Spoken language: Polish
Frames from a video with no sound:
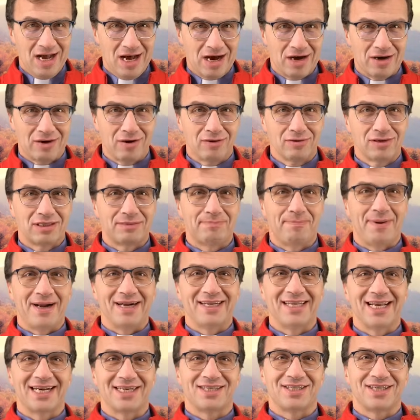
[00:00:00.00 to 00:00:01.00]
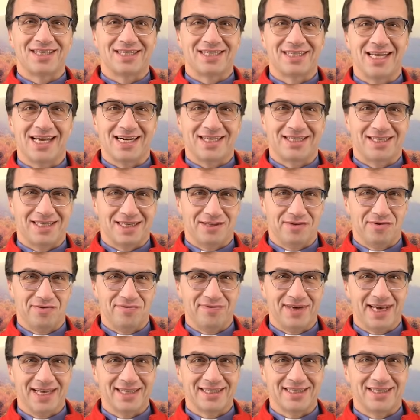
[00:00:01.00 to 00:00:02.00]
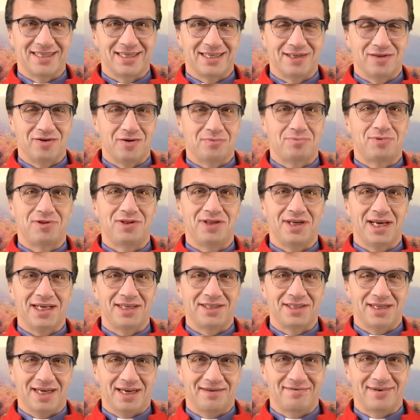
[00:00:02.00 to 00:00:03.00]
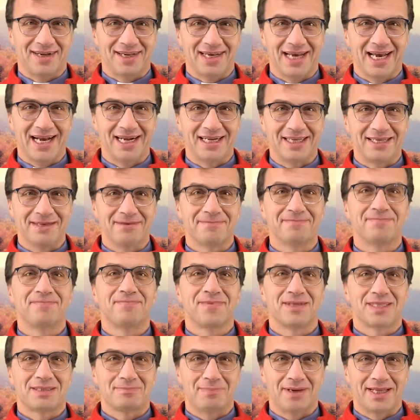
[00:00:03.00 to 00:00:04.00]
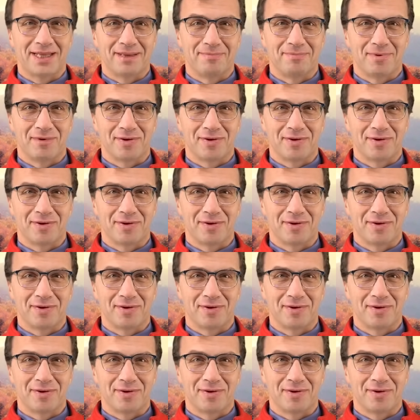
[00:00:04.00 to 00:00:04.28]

rozpal nasze serce do więcej, do przyjęcia Ewangelii. Z Panem